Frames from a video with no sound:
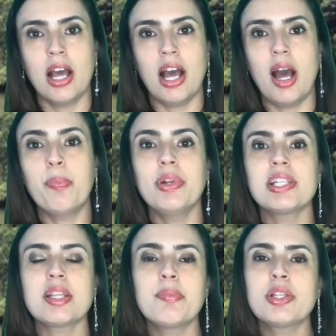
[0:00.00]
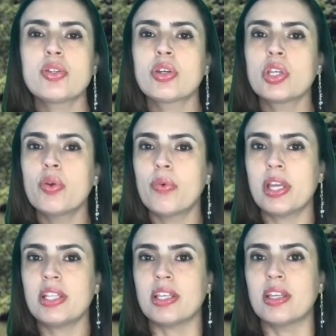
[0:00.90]
A polícia pensou que o
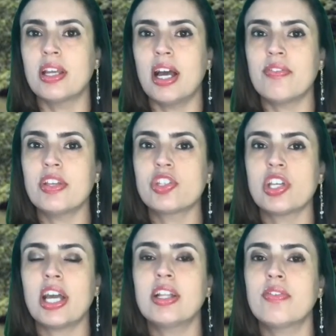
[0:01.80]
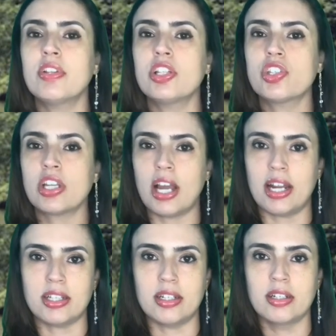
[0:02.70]
N havia tirado a vida de
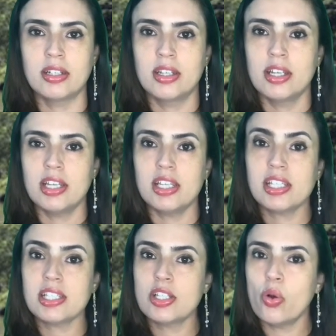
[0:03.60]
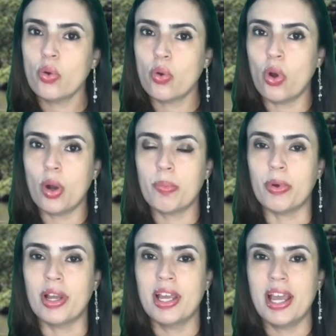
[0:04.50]
Carter e que seu corpo
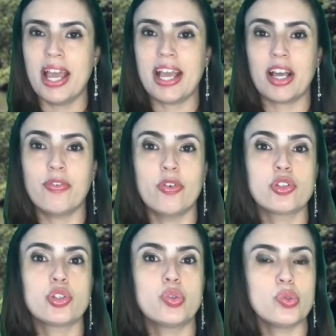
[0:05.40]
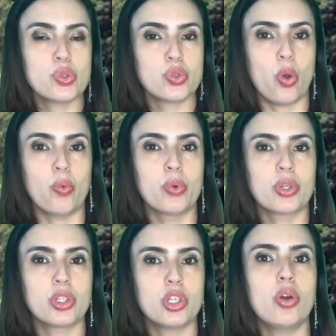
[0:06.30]
era a fonte do som
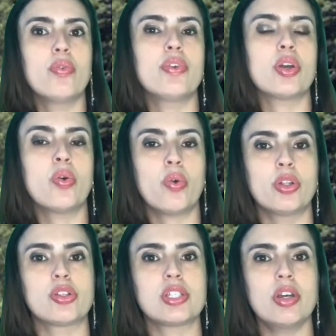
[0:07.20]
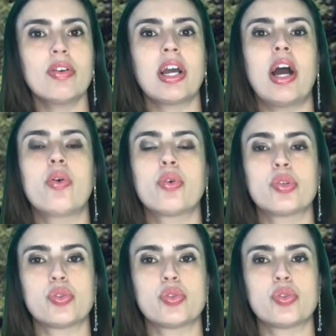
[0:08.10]
que ouviram quando seu carro cruzou a